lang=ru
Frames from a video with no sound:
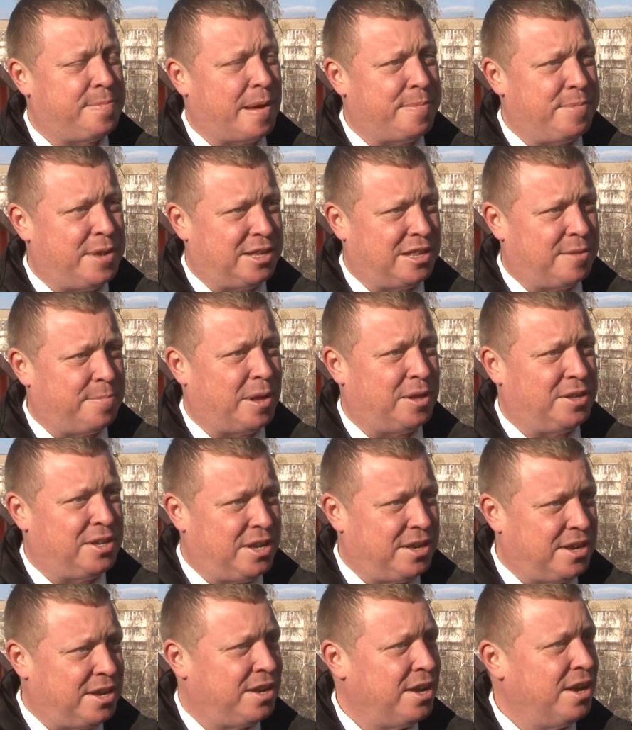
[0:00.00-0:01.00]
по мере
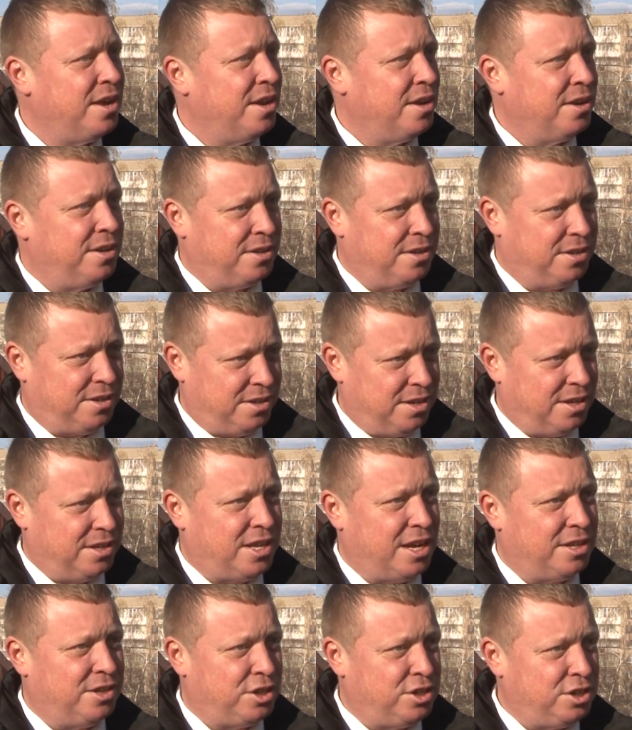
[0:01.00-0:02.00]
наполнения
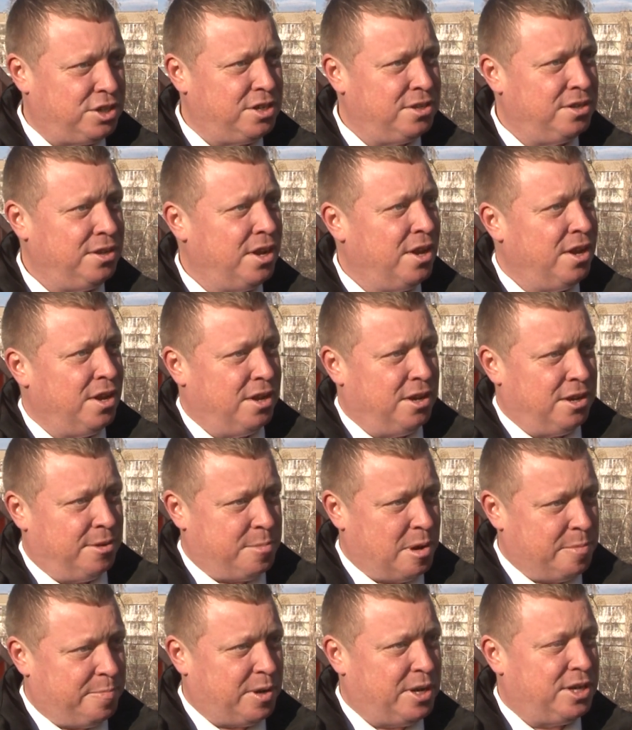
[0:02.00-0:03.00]
данных шин.
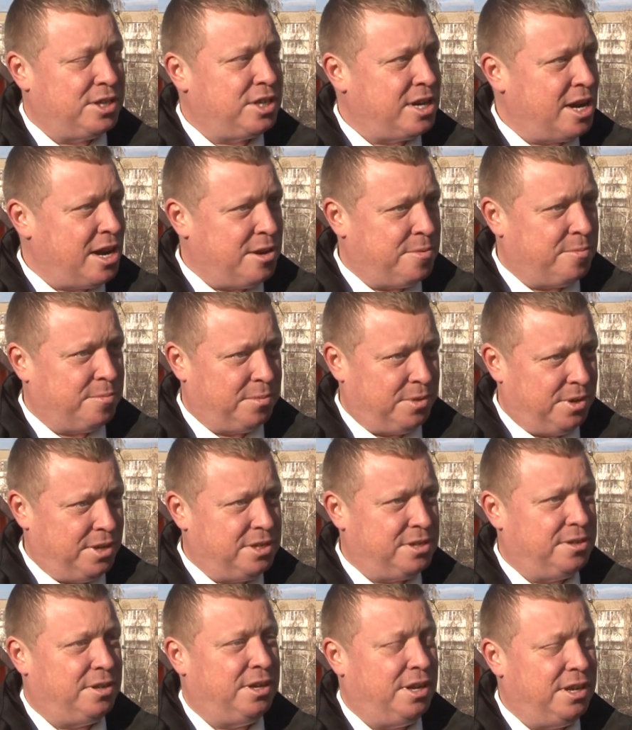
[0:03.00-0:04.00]
Мы приезжаем
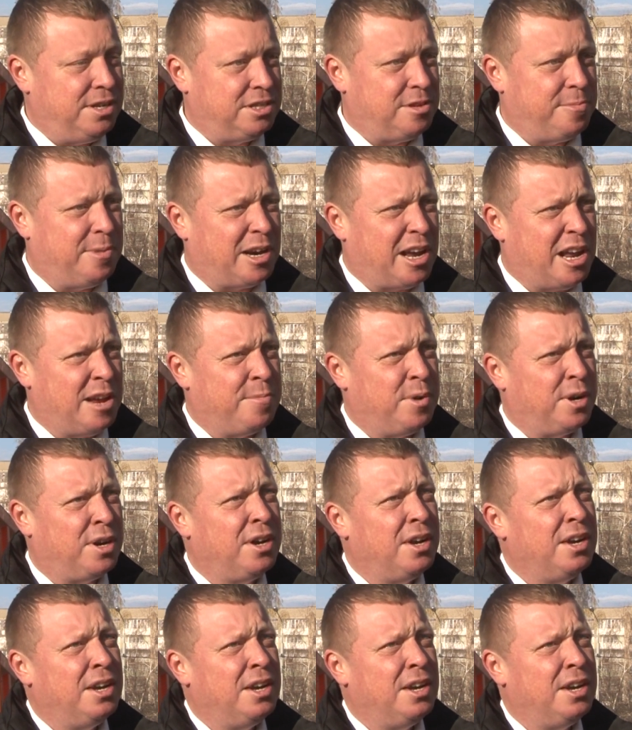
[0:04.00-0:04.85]
и забираем их.